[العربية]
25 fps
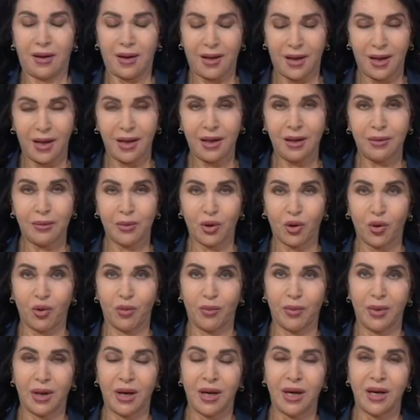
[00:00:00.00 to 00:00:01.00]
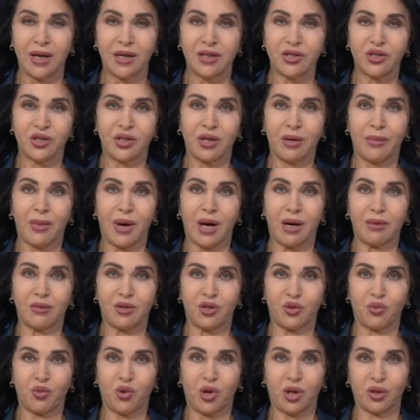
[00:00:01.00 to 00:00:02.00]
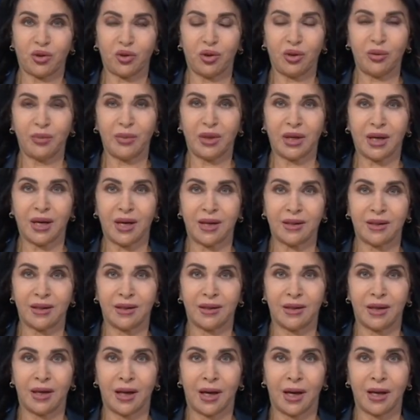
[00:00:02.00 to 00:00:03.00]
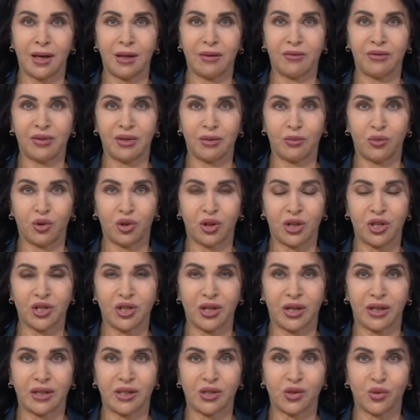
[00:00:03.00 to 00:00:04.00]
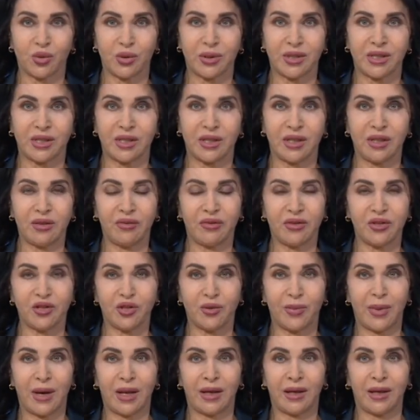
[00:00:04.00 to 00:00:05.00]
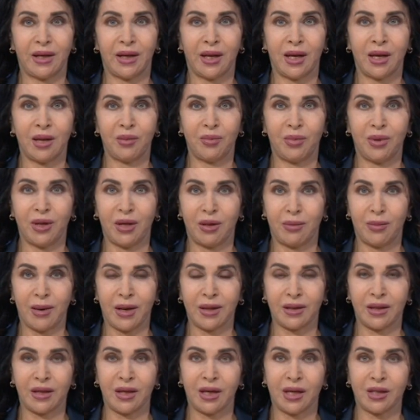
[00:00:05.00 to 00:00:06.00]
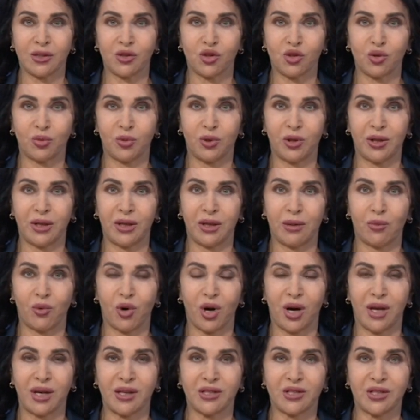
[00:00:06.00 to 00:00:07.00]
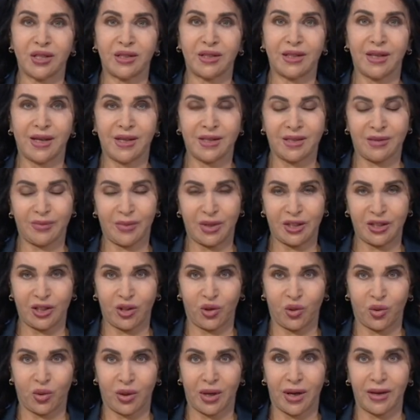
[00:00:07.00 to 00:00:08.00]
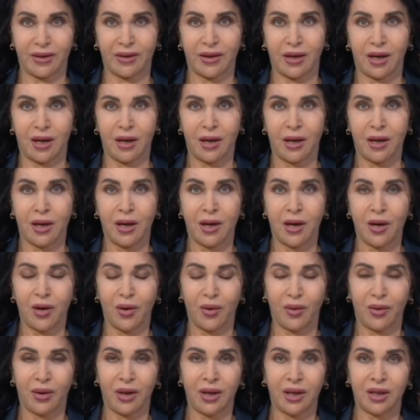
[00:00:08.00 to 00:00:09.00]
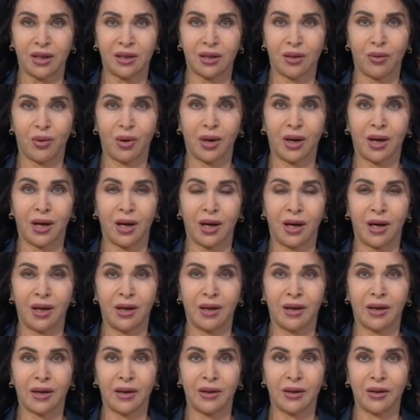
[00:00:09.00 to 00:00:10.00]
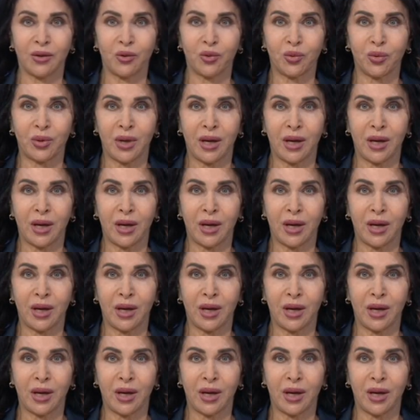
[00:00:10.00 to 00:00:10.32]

أهلا بكم اجتمع مجموعة من قادة العالم في منتجع السويسري في جبال الألب للبحث عن سبل لمعالجة أزمة أوكرانيا ويتوقع الكثيرون